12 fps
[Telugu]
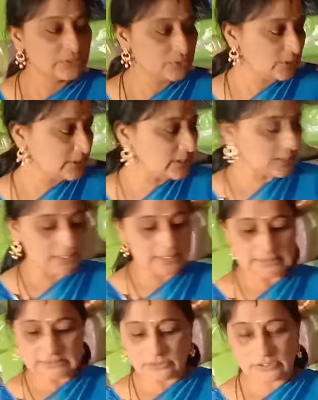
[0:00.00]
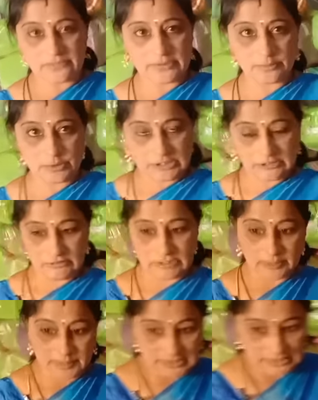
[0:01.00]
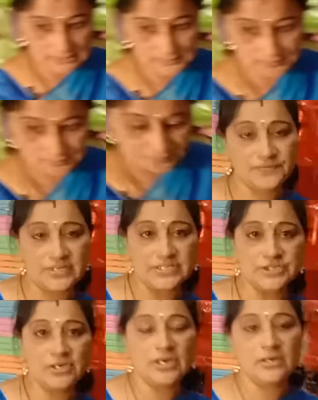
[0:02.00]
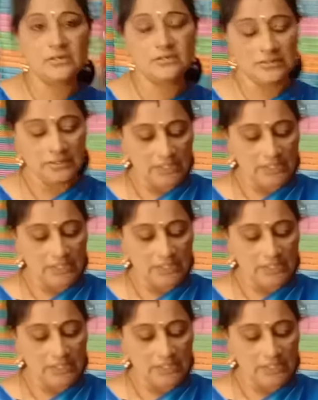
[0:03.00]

సో ఇట్లా ట్రైస్ కూడా అవైలబిలిటీ ఉంటాయి మనకి ఫ్రిడ్జ్లలో